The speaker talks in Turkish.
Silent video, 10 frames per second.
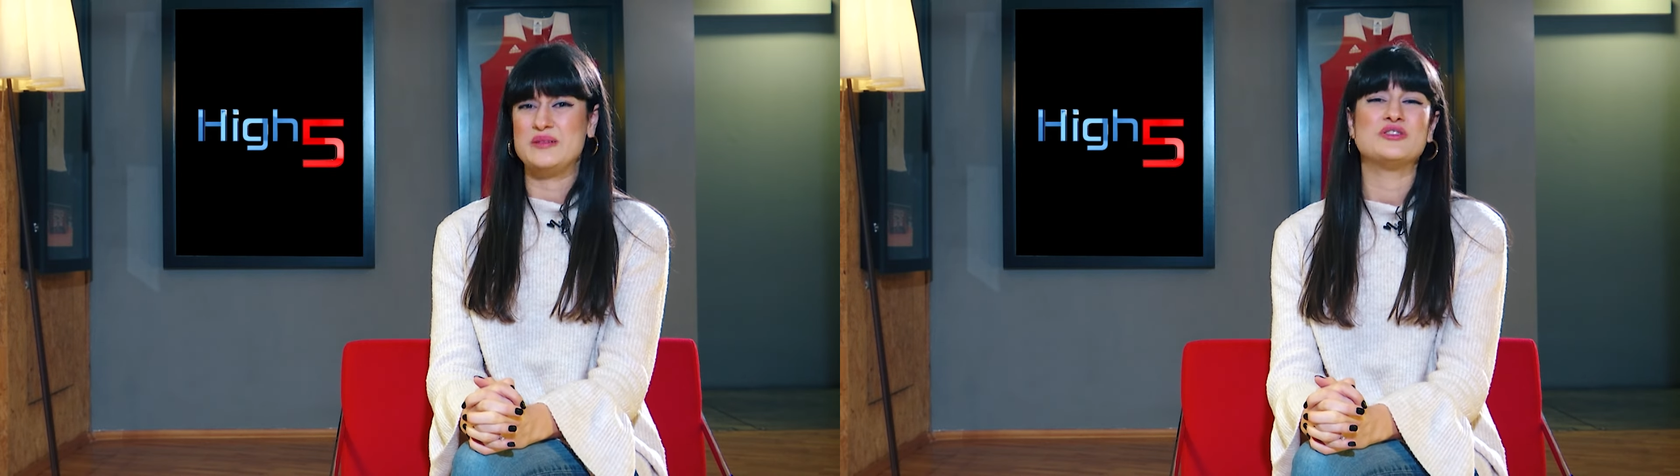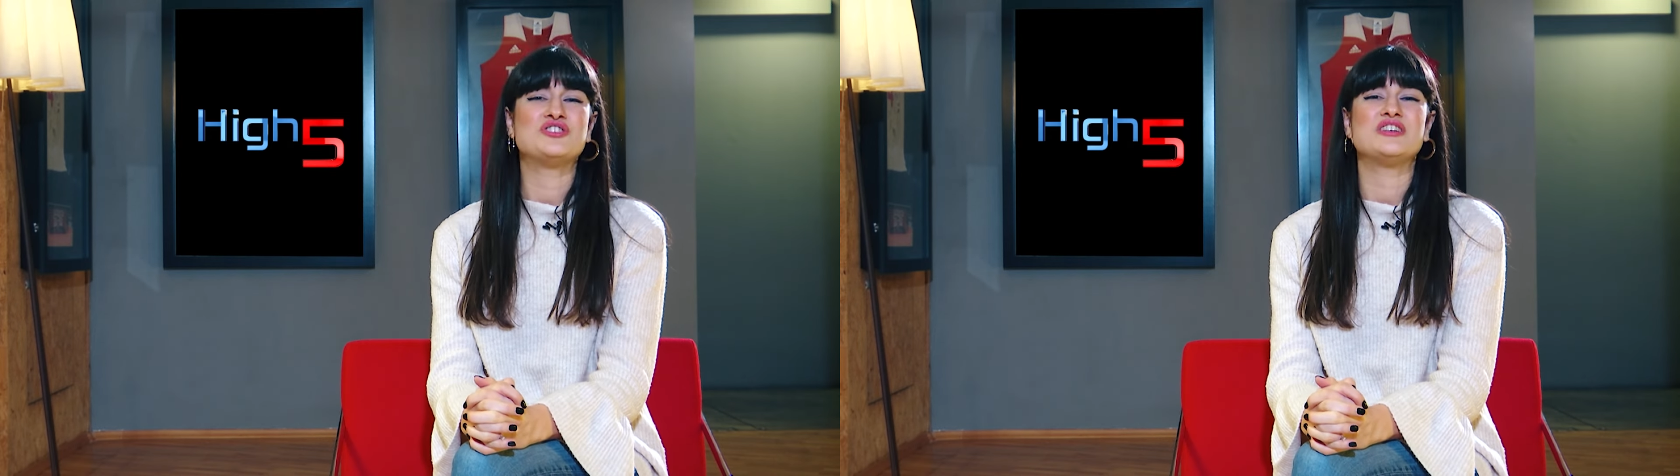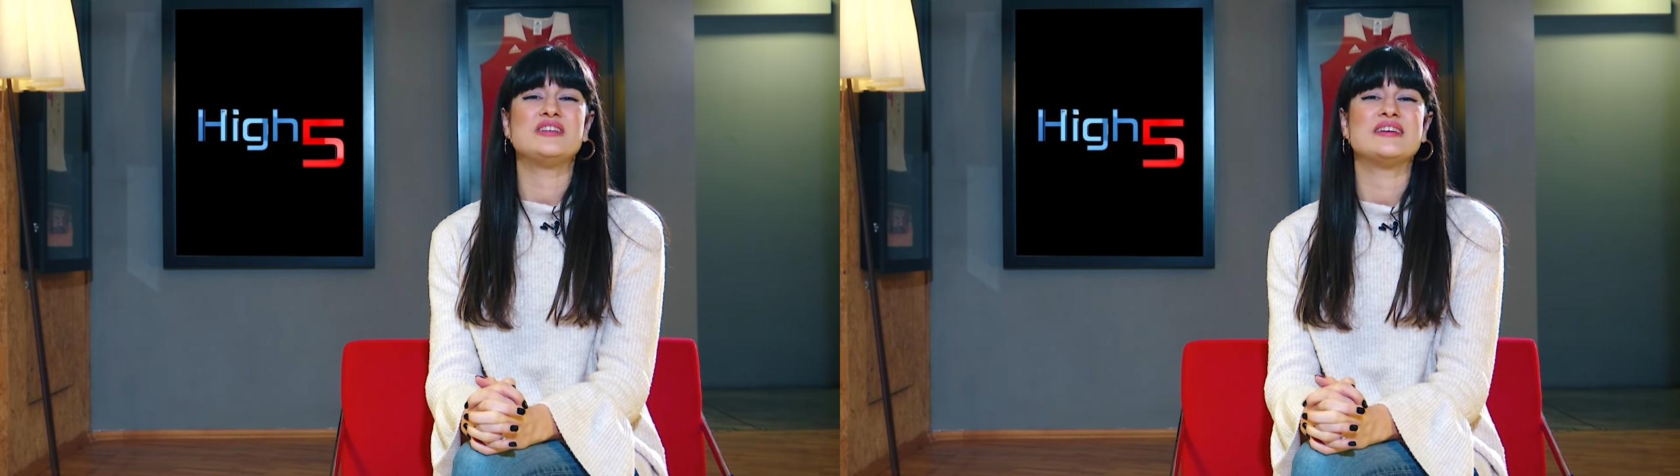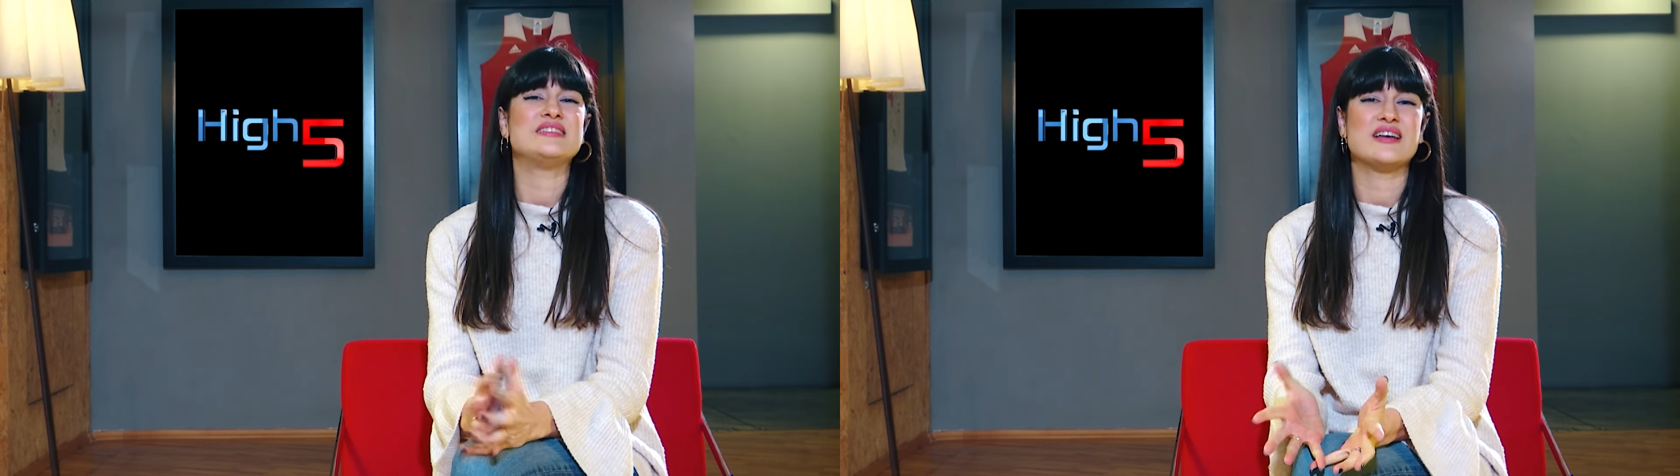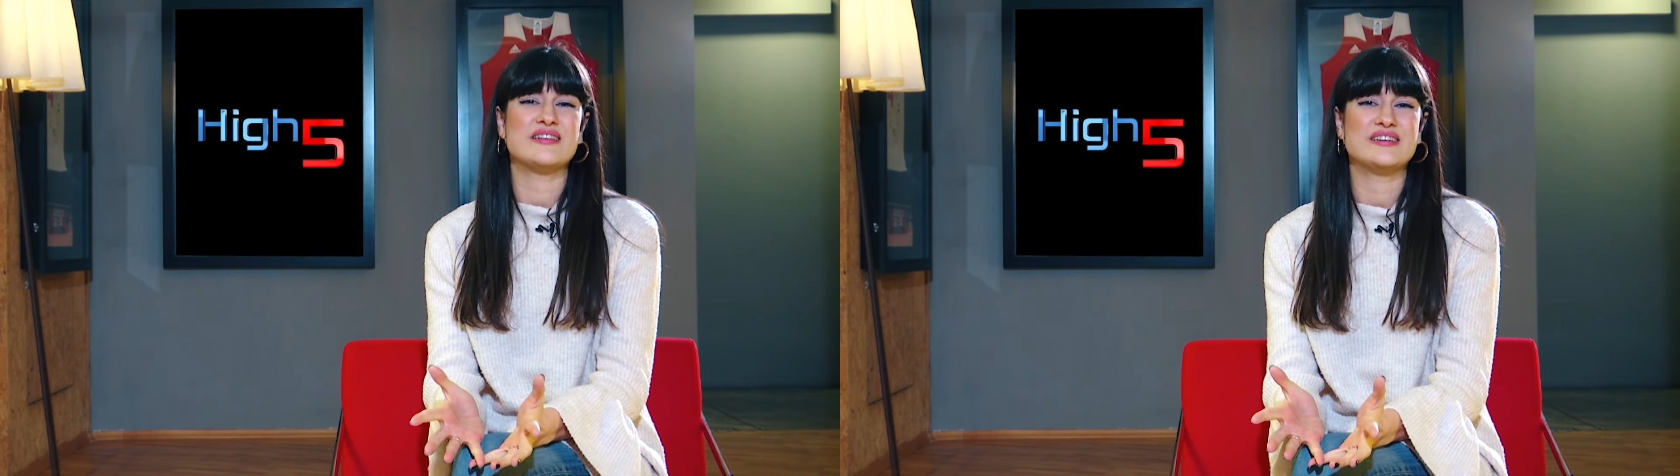imajıyla
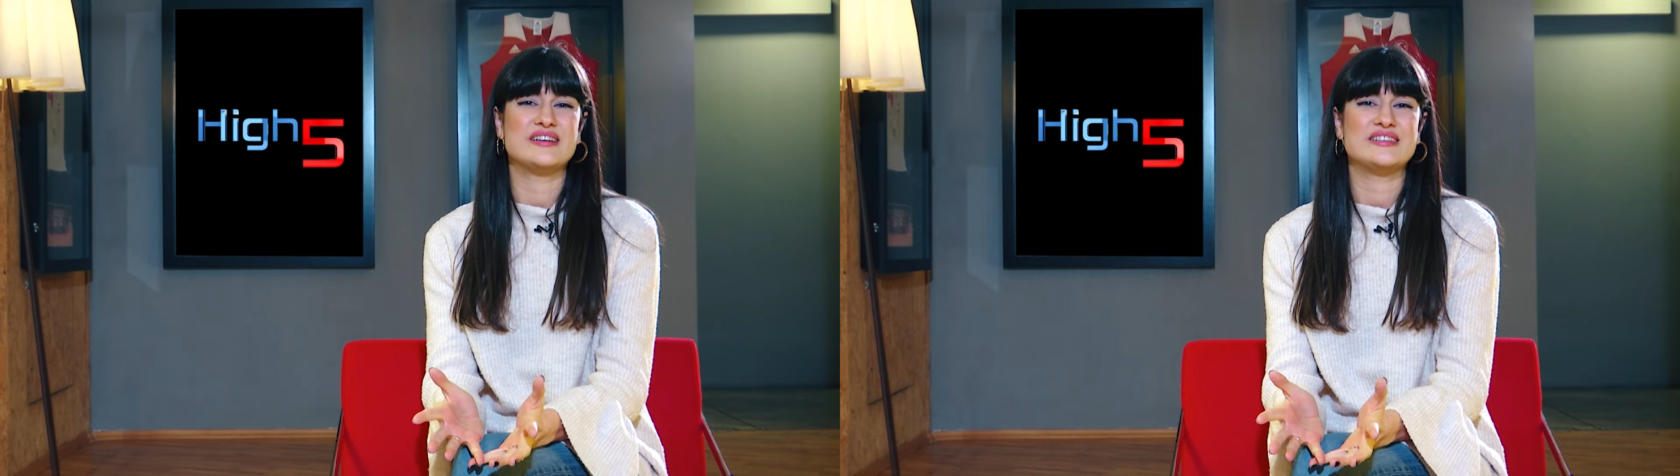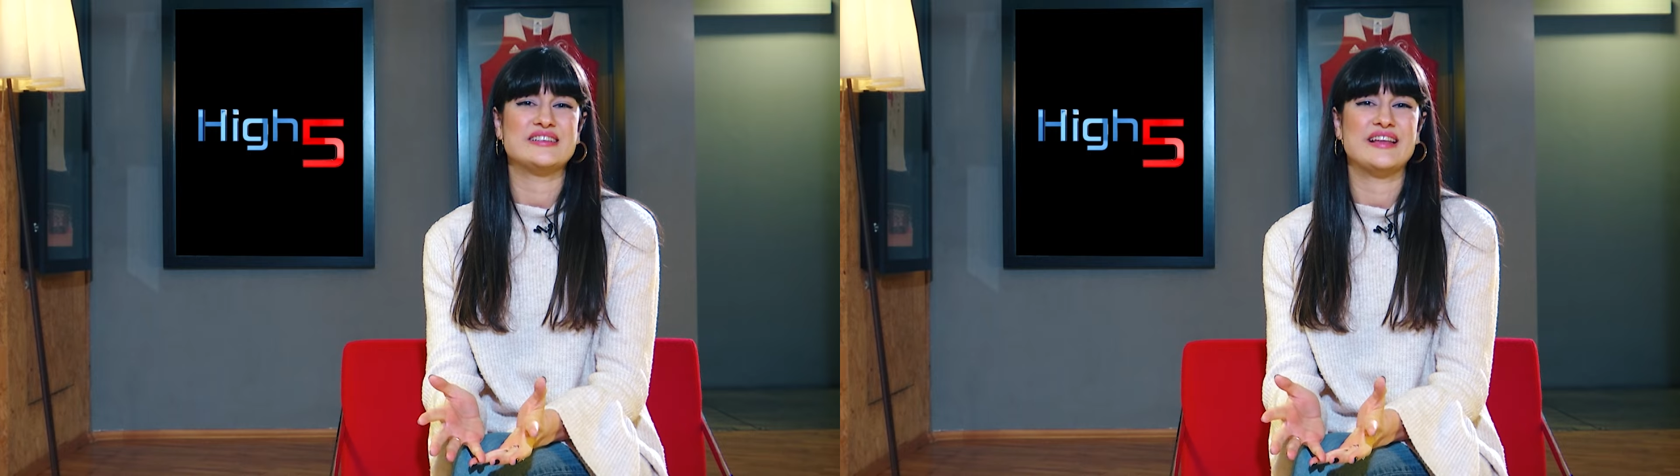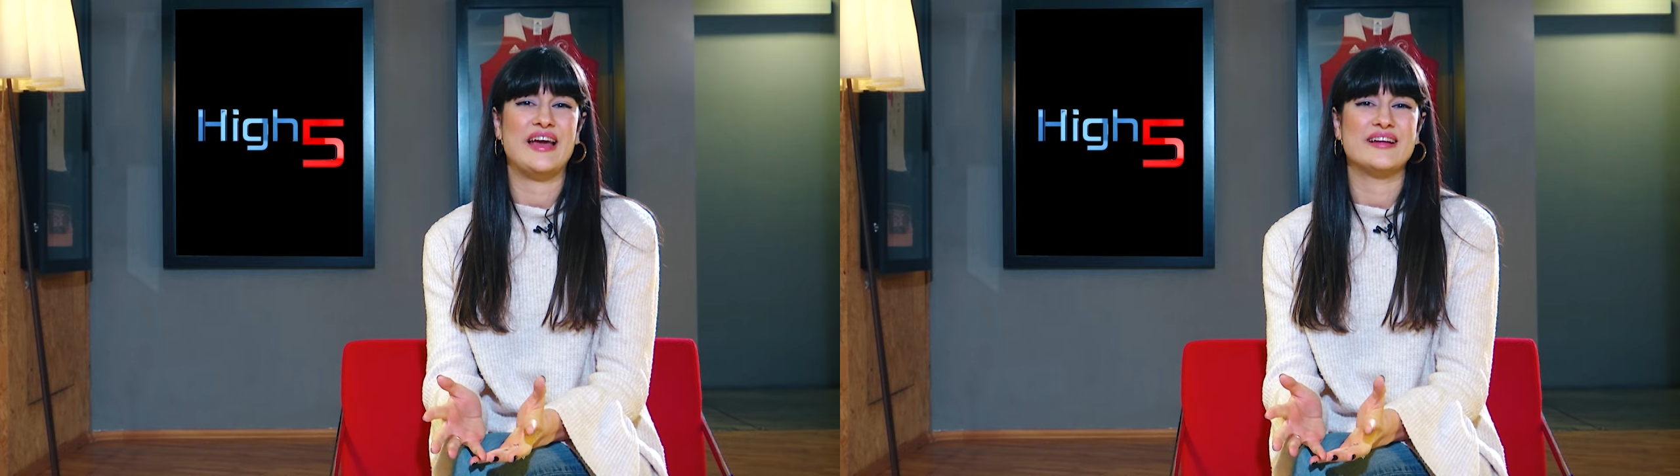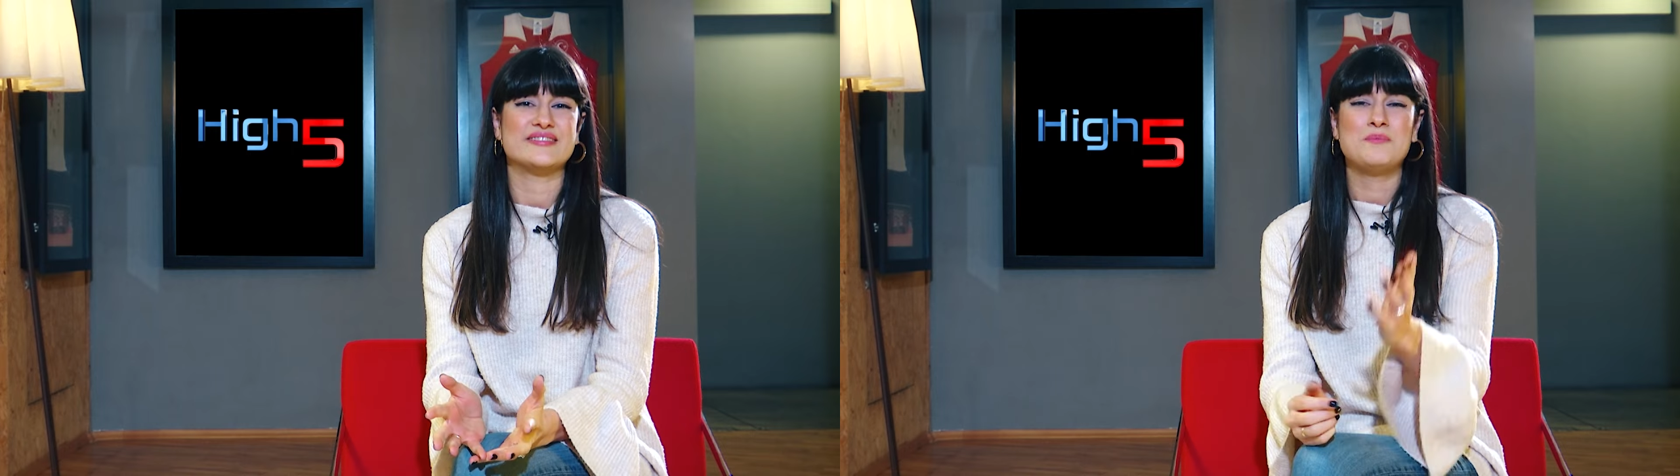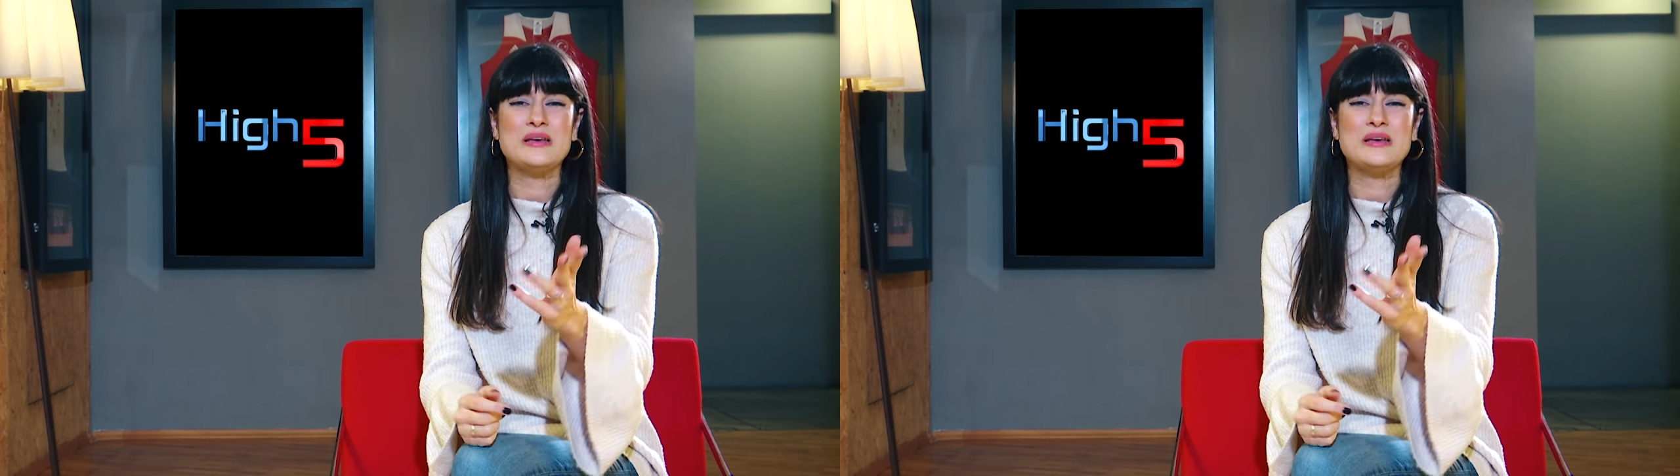insanları etkileyen.